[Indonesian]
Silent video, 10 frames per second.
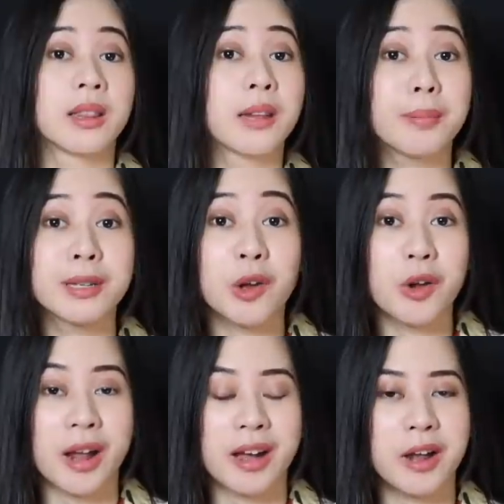
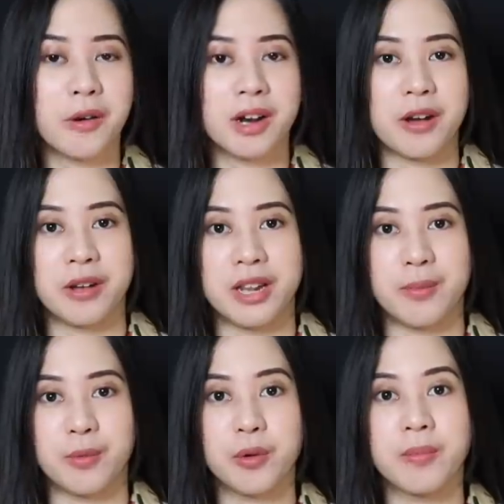Terpesona, dewa-dewi
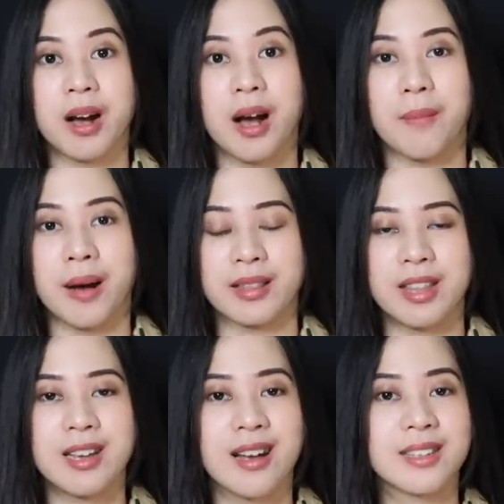ini pun
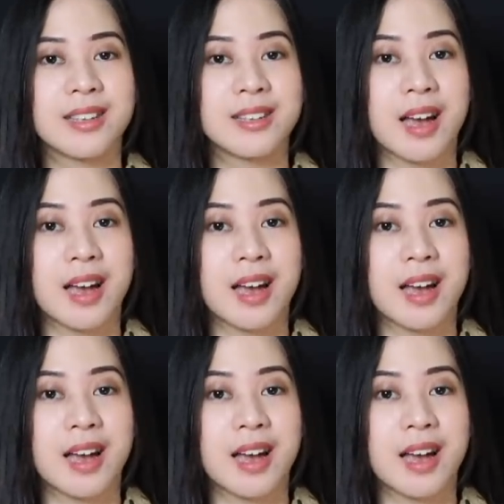mengamati kasih